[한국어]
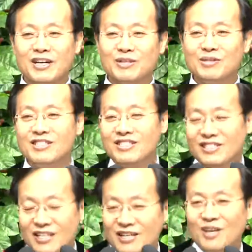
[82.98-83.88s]
나를
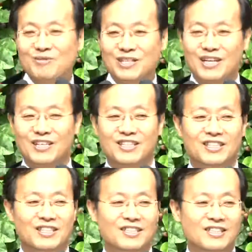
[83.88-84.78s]
감사의 사람으로
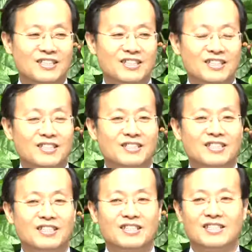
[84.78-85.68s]
세우신 하나님을
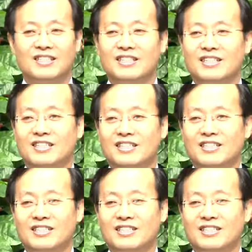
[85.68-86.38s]
찬양합니다.